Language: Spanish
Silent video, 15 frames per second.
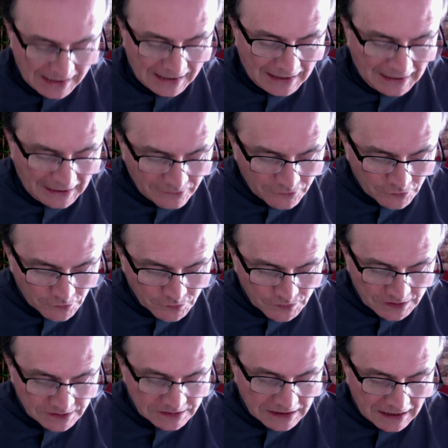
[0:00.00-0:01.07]

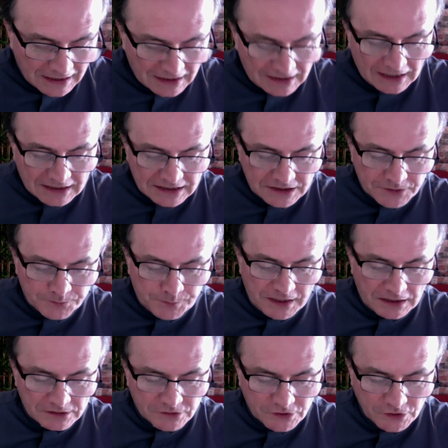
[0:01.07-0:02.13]
Entonces, la
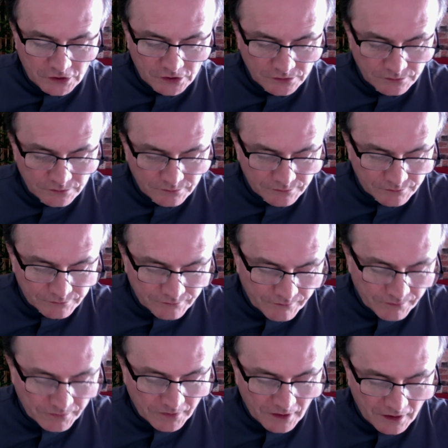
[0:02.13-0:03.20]
respiración,
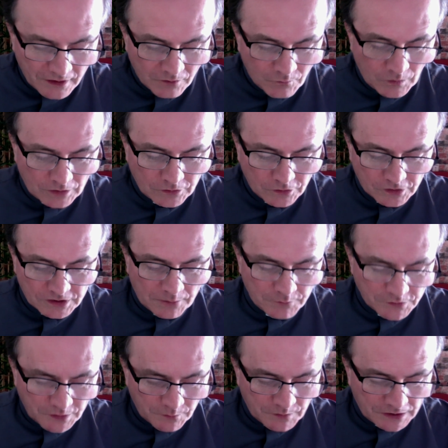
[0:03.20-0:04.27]
cuando
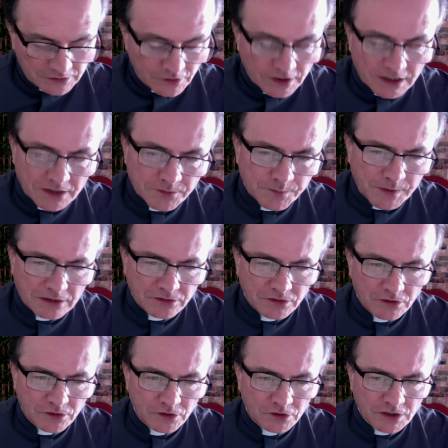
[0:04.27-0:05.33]
estamos hablando de
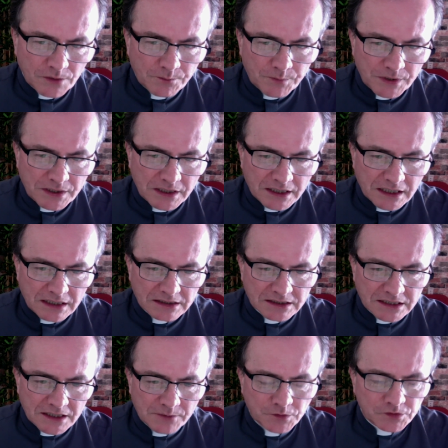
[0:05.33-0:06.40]
respiración, no se pide que
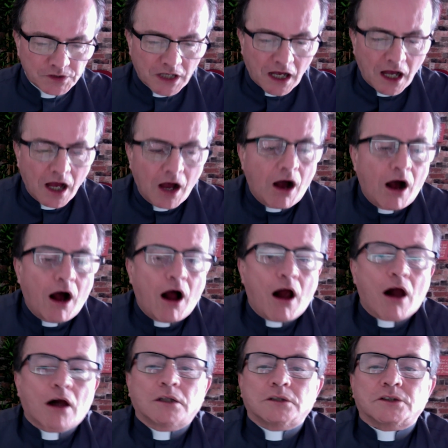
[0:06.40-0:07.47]
entremos a
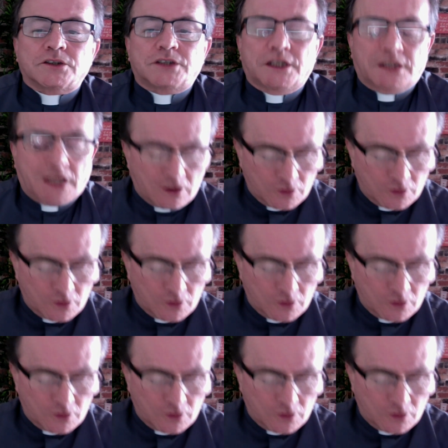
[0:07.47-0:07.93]
llenar los